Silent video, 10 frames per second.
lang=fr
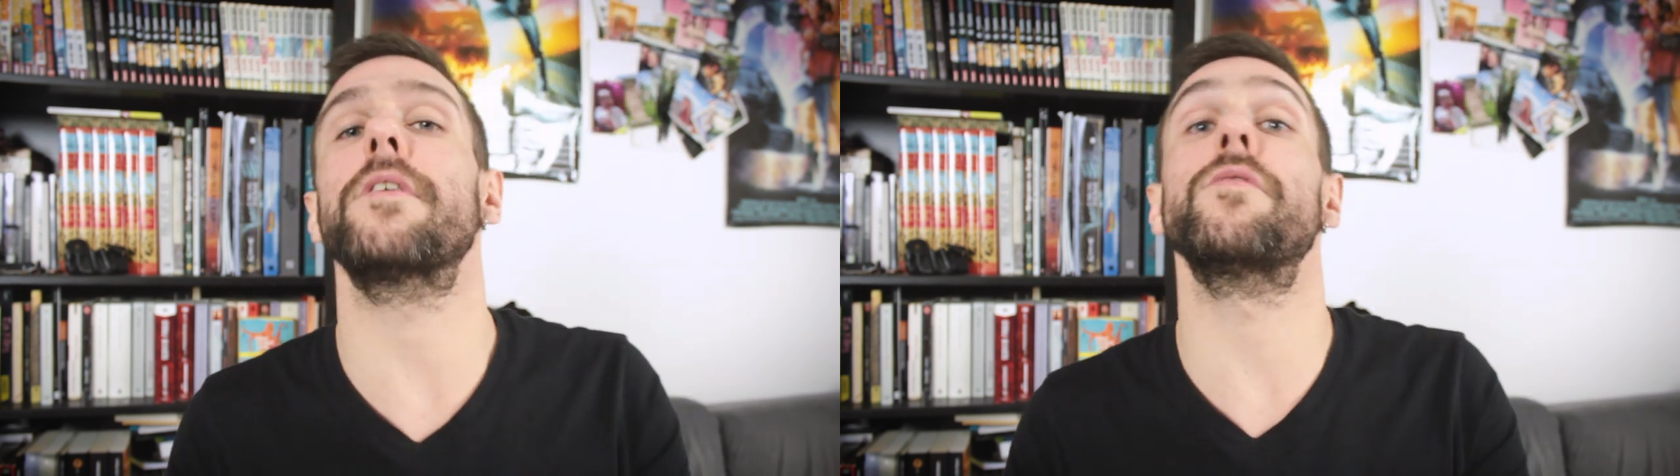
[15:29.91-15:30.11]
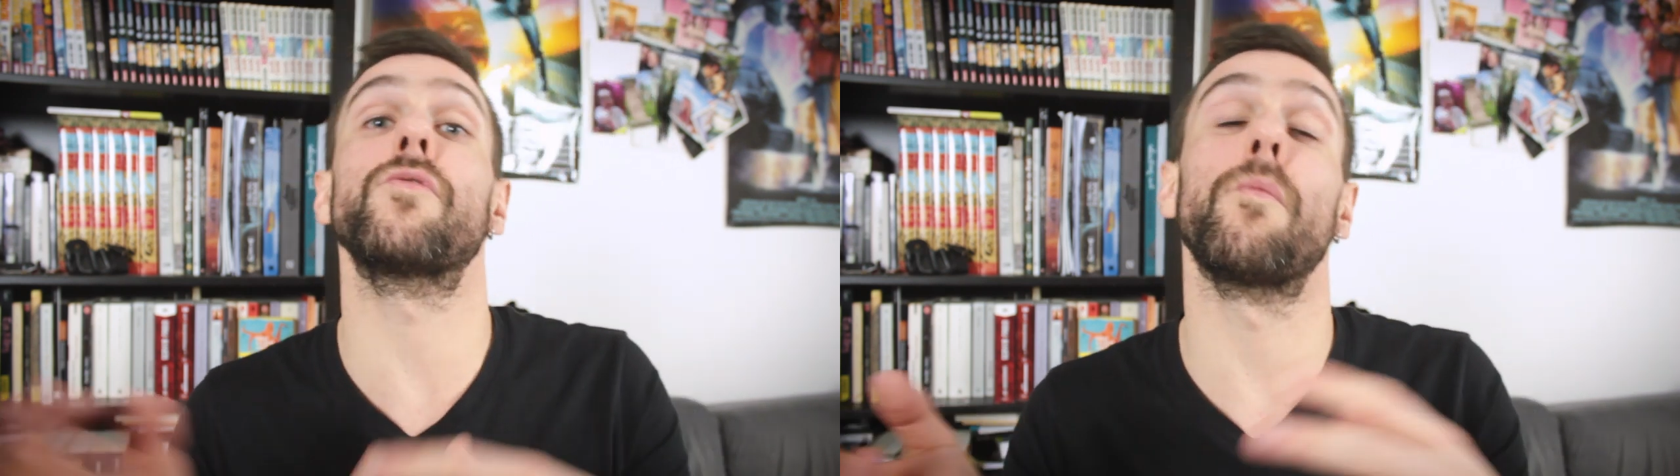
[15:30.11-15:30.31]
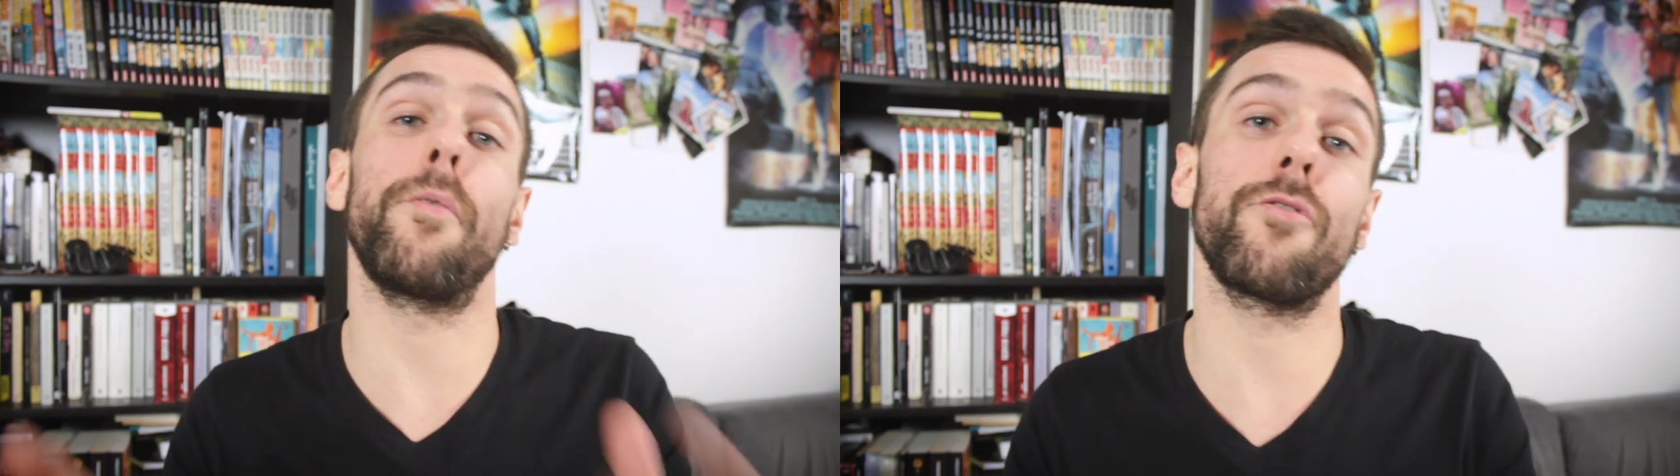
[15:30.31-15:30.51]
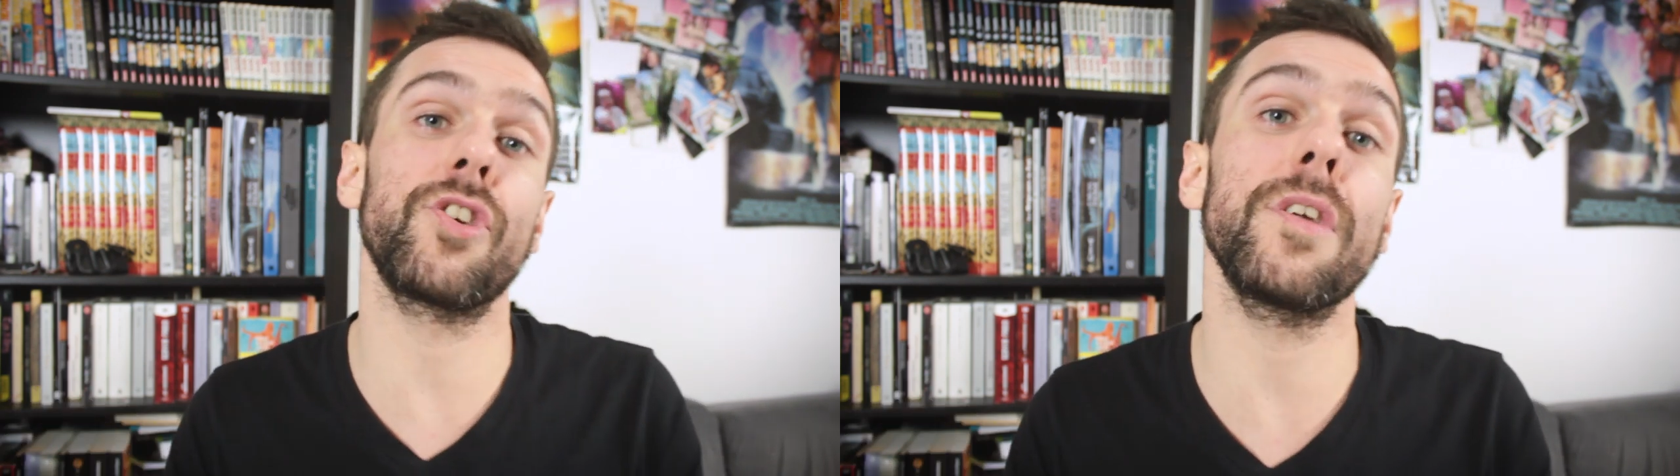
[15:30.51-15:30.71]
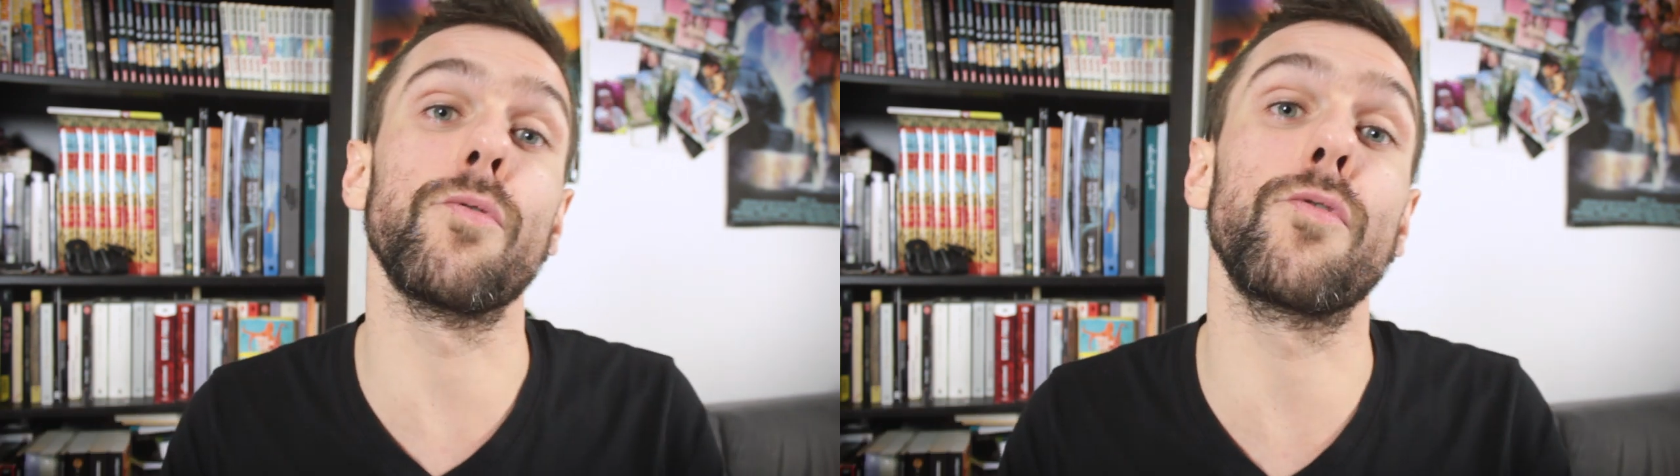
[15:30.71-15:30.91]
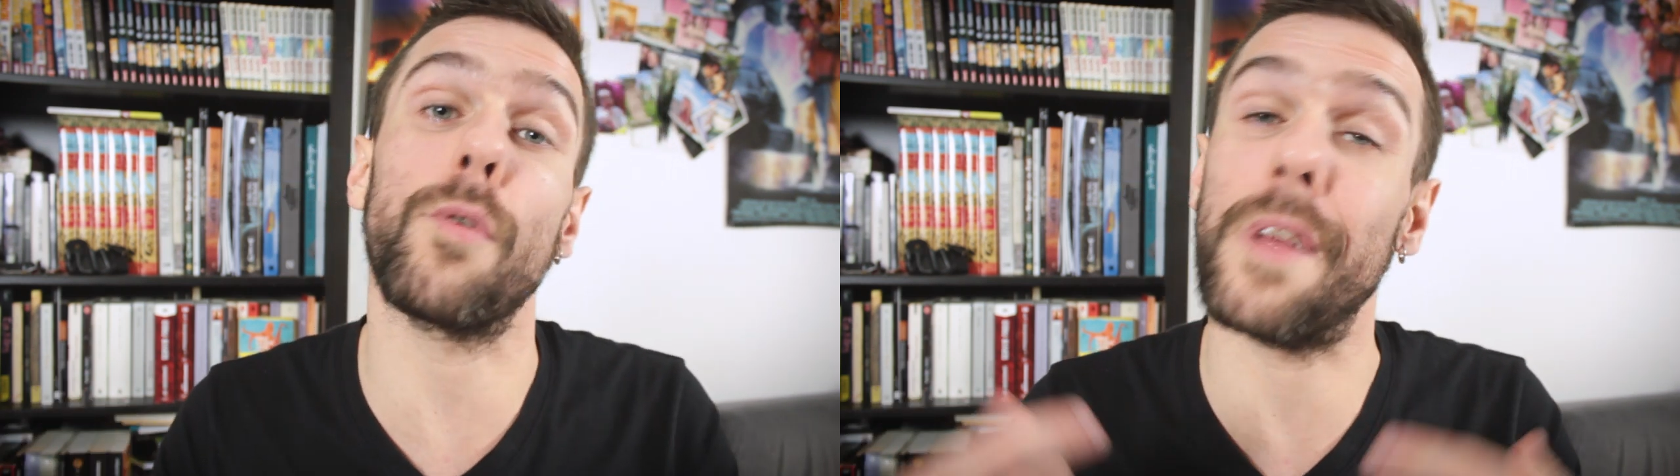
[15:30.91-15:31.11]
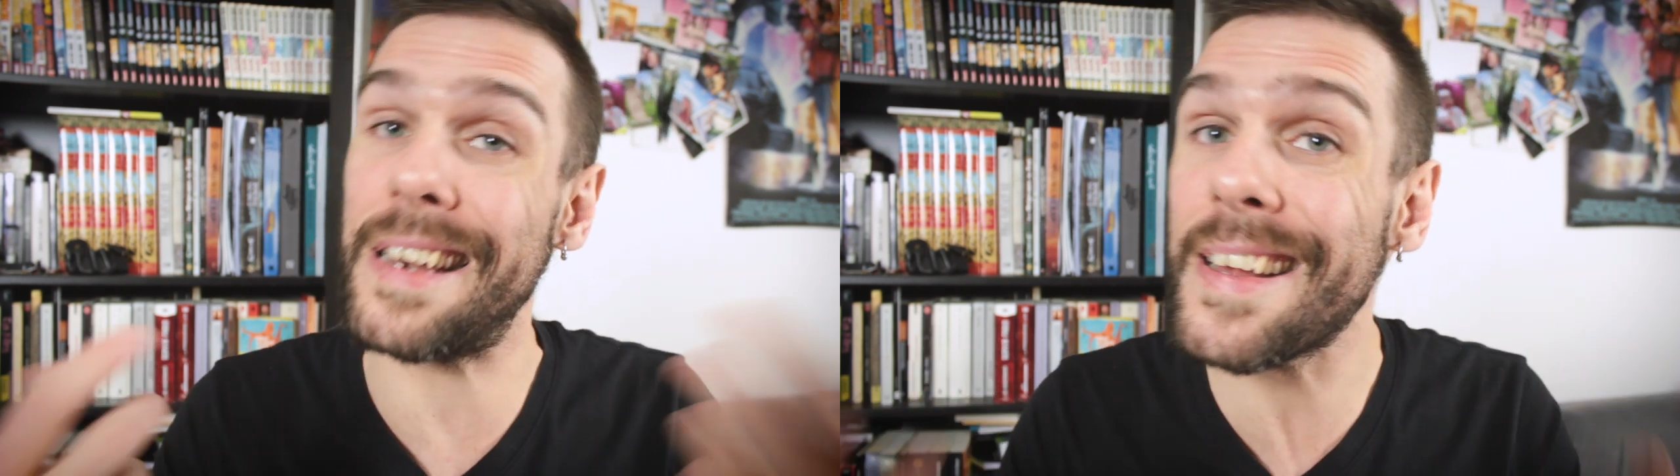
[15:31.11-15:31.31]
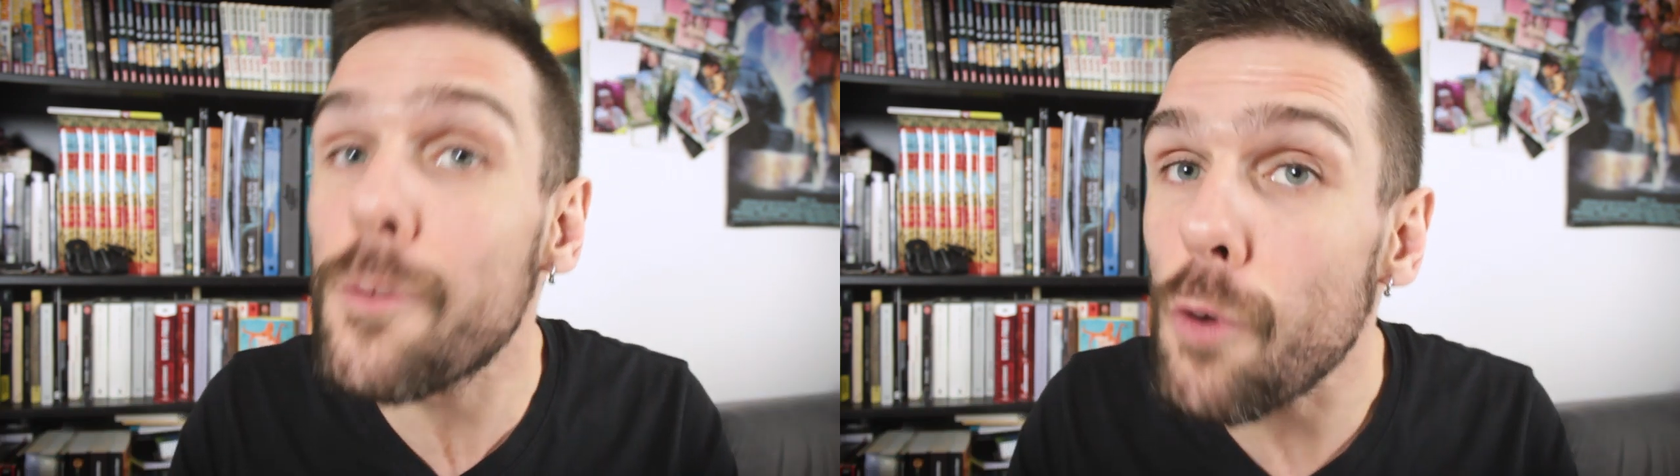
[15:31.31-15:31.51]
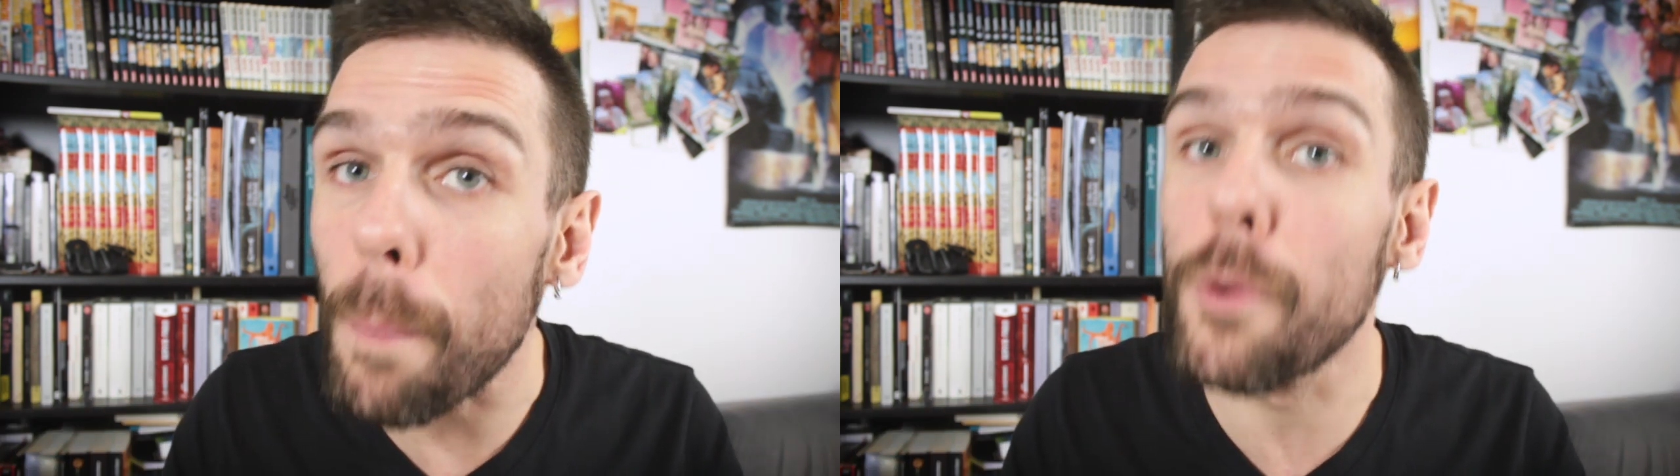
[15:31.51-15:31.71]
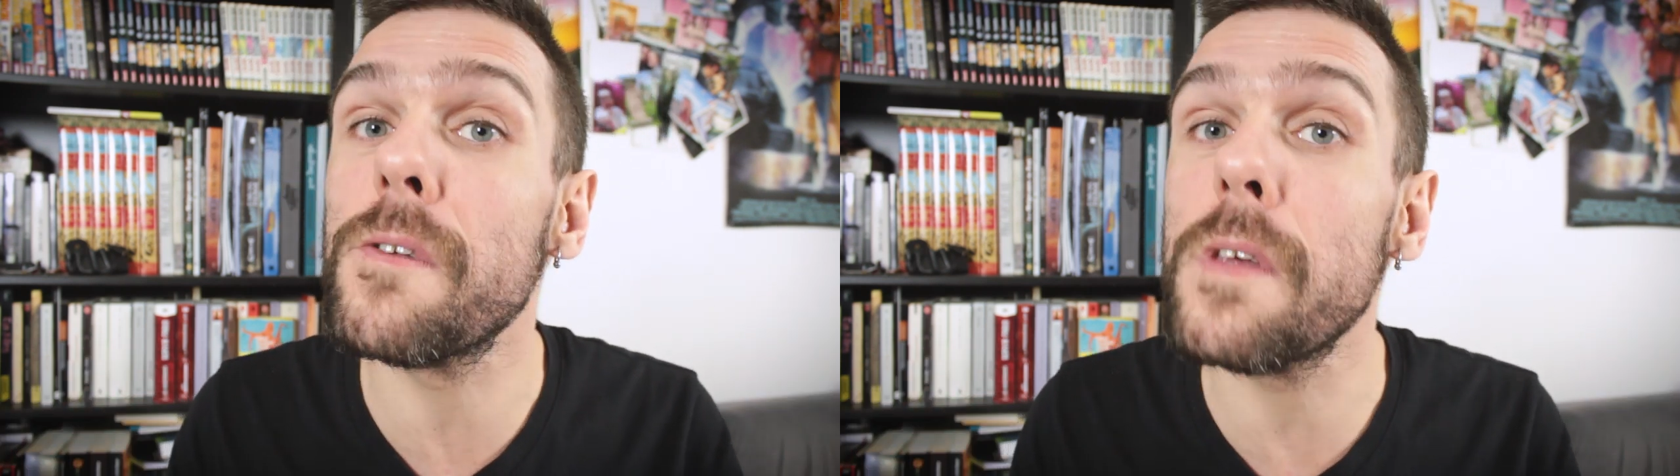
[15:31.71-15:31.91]
qui se sont penchés donc, sur cette
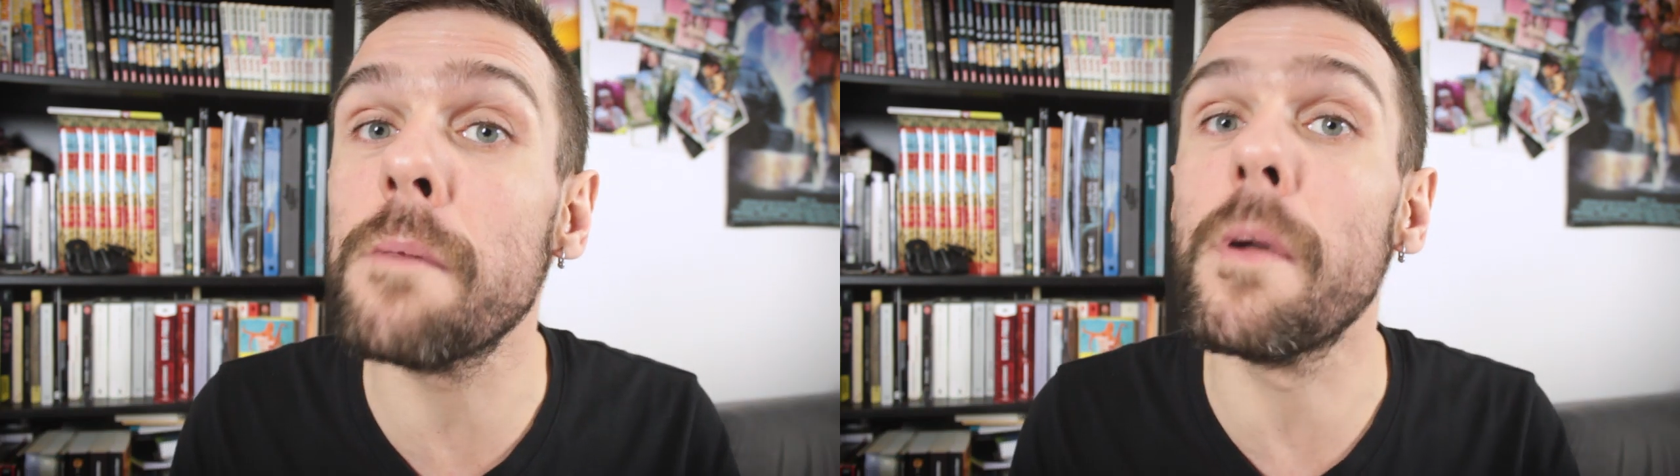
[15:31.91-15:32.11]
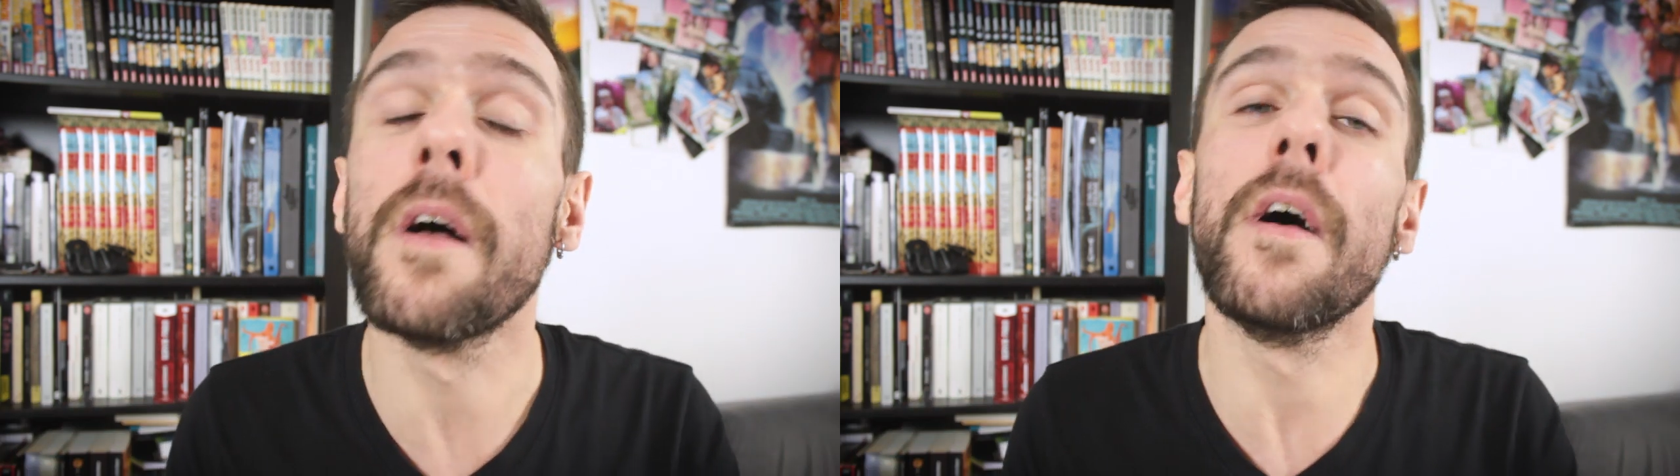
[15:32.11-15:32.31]
lecture possible,